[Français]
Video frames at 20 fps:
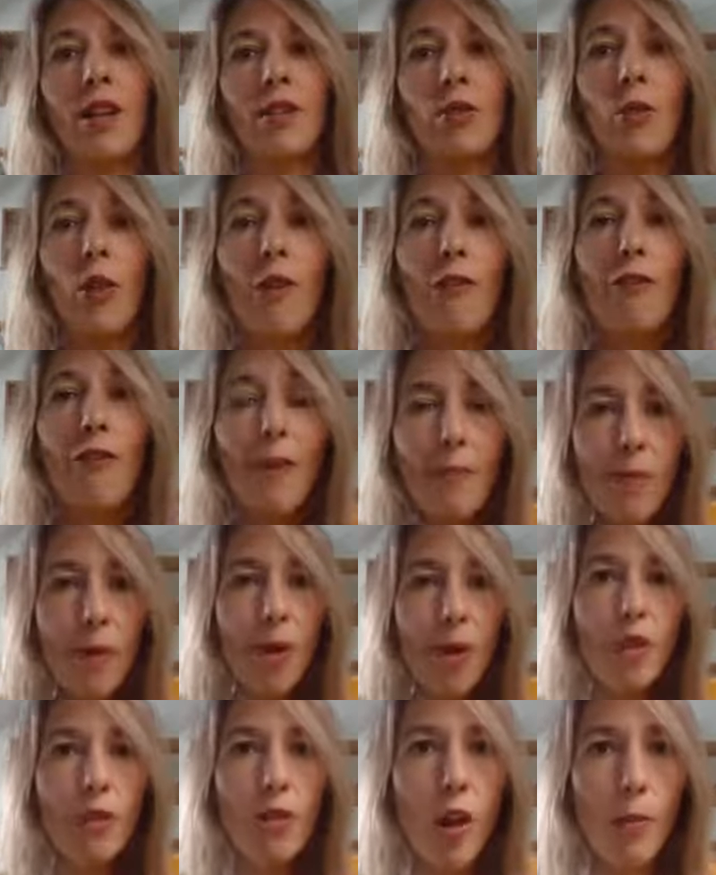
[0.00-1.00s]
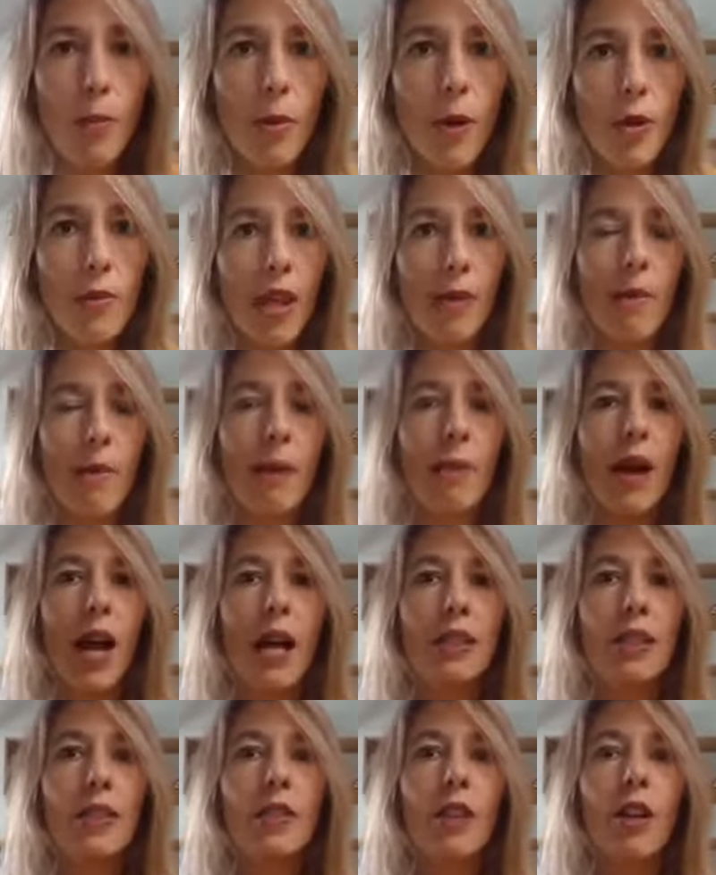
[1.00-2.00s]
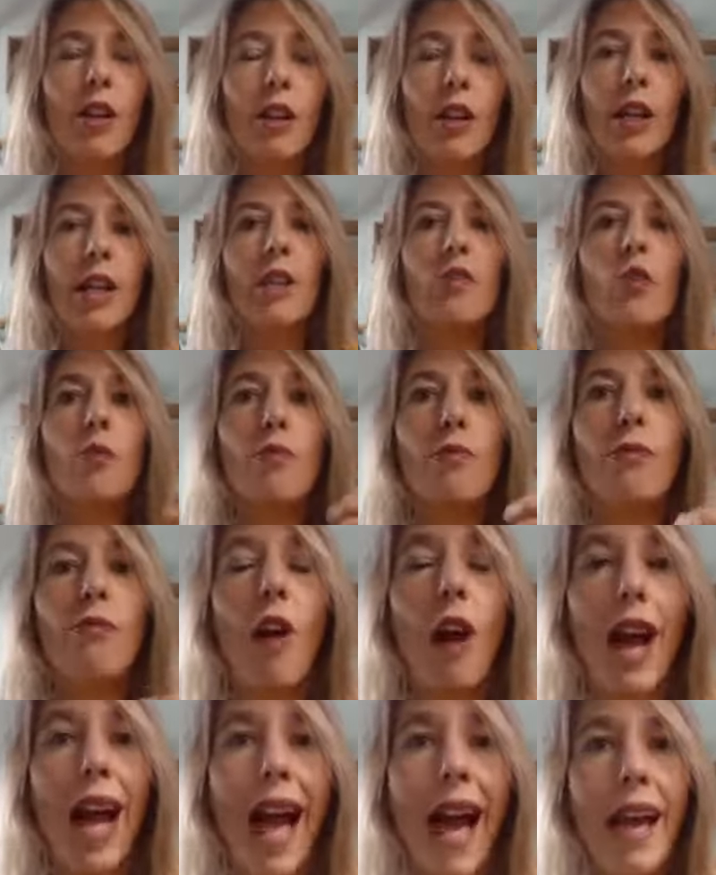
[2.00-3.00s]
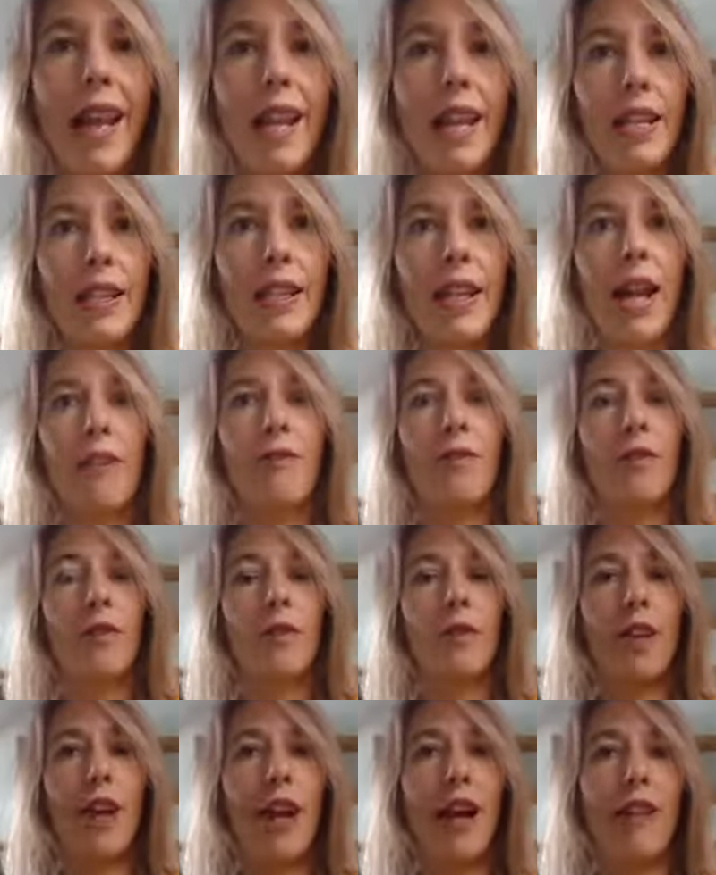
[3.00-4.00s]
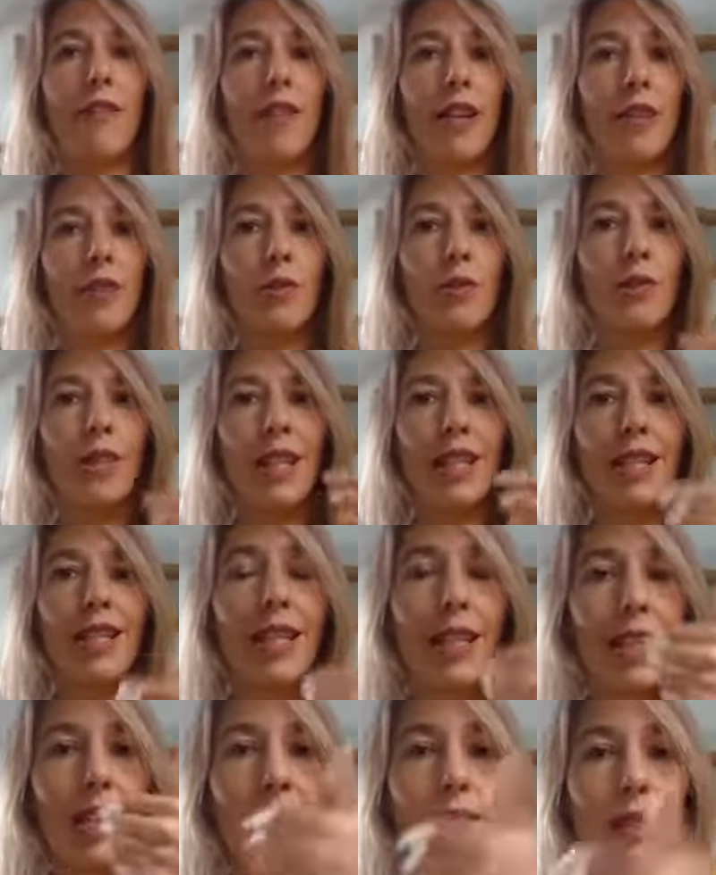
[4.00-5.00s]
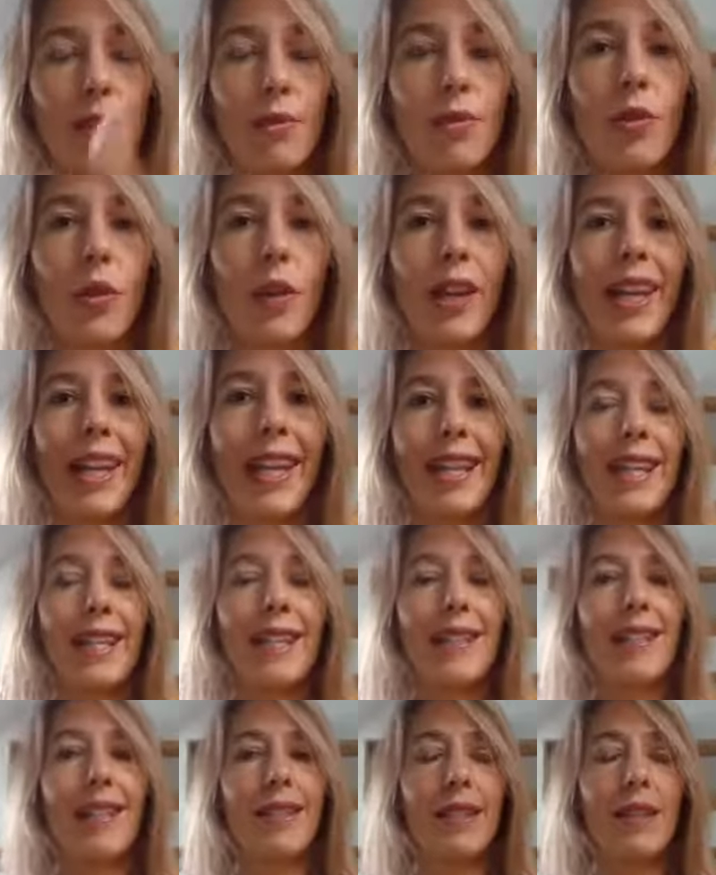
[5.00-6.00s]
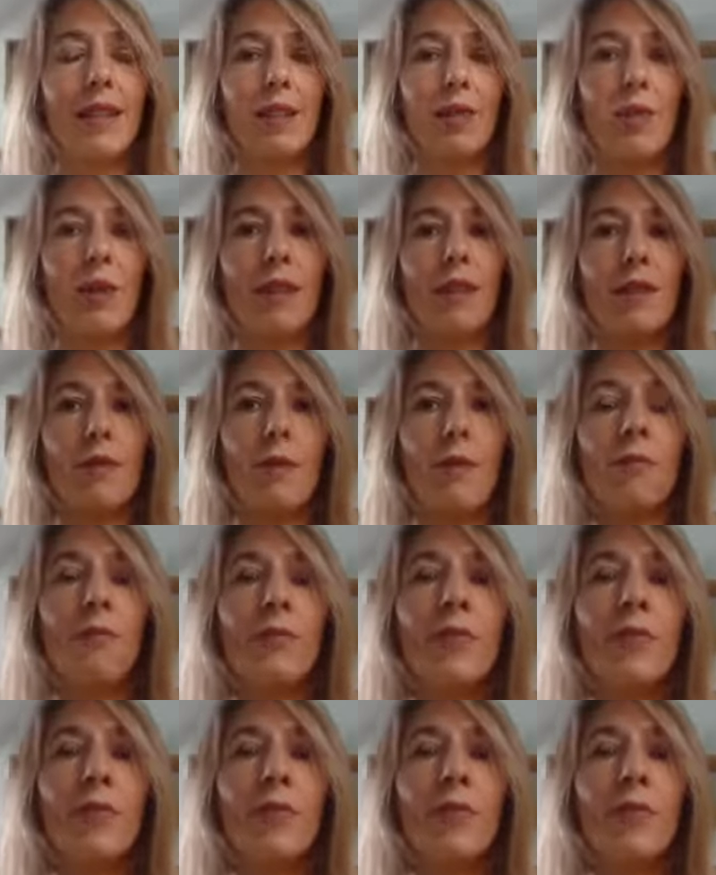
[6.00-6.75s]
d'enfin prendre leurs problèmes à bras le corps et de pouvoir aller de l'avant avec ce désir qu'ils ont de régler cette situation.